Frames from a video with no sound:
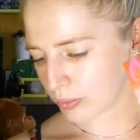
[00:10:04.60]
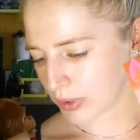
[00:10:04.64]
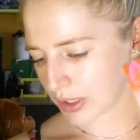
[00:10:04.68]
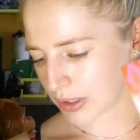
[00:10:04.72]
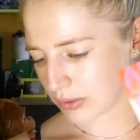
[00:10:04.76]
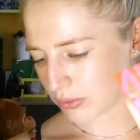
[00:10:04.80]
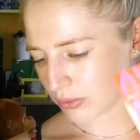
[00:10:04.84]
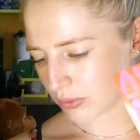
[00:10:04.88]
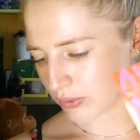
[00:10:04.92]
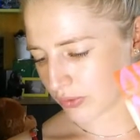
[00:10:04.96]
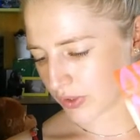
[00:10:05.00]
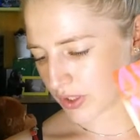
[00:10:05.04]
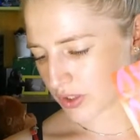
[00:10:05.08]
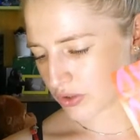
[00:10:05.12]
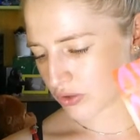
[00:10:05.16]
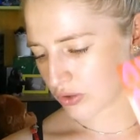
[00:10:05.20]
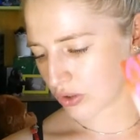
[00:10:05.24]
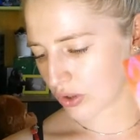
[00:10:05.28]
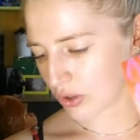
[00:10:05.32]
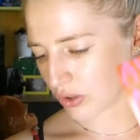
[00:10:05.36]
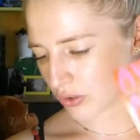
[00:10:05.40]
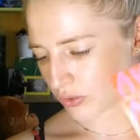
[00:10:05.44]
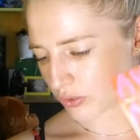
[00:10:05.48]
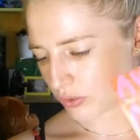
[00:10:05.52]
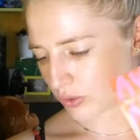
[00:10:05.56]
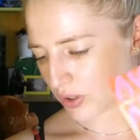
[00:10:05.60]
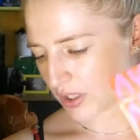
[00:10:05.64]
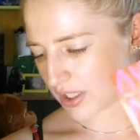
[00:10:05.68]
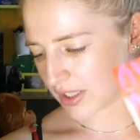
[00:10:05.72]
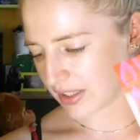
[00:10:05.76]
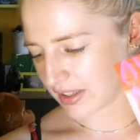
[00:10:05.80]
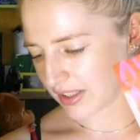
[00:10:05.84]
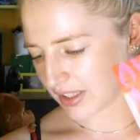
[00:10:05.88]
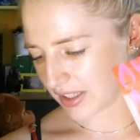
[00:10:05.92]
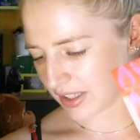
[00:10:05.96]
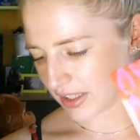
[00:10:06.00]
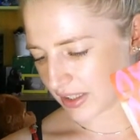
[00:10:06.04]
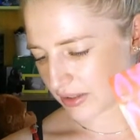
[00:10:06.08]
pleine de fraîcheur, de
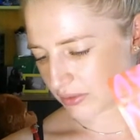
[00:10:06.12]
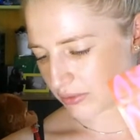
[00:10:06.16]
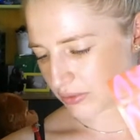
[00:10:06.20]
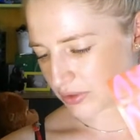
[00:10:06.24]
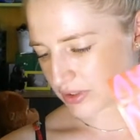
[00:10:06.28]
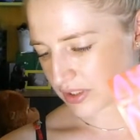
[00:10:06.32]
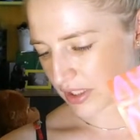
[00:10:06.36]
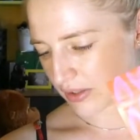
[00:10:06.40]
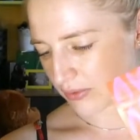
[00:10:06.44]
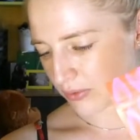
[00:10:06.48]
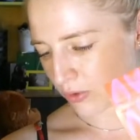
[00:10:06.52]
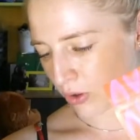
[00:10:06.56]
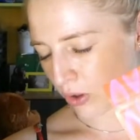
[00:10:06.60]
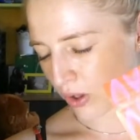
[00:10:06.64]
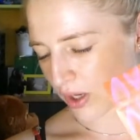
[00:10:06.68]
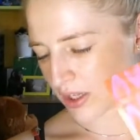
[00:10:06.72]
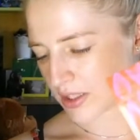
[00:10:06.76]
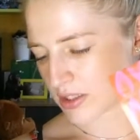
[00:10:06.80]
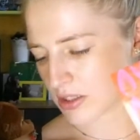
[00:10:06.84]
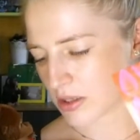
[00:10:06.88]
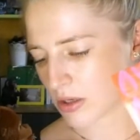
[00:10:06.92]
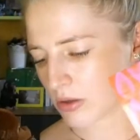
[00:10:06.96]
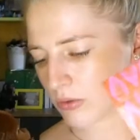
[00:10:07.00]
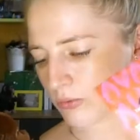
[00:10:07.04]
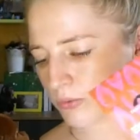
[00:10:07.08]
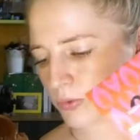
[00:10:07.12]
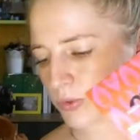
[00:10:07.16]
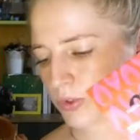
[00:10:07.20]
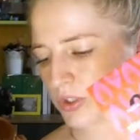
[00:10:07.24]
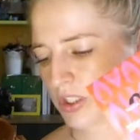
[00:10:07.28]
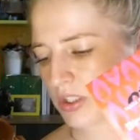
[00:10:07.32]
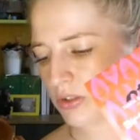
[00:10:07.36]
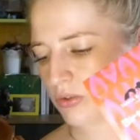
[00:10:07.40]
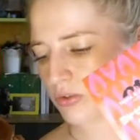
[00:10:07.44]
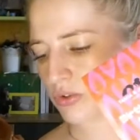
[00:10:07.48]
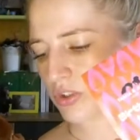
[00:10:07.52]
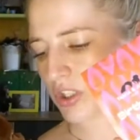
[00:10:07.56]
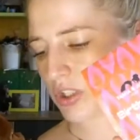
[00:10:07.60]
gaieté et de saveur. Et si l'on
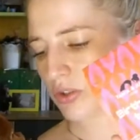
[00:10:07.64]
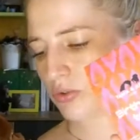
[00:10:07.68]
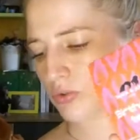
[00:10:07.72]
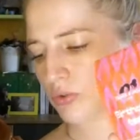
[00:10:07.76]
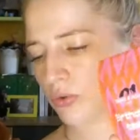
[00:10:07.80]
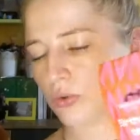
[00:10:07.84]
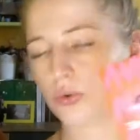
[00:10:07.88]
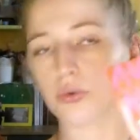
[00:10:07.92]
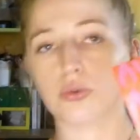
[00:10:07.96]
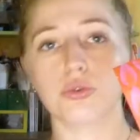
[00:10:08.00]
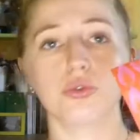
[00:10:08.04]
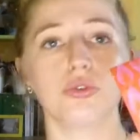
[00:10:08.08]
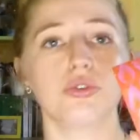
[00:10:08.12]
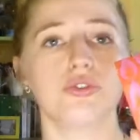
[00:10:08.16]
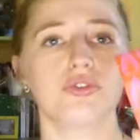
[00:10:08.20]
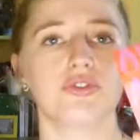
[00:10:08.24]
faisait de chaque jour une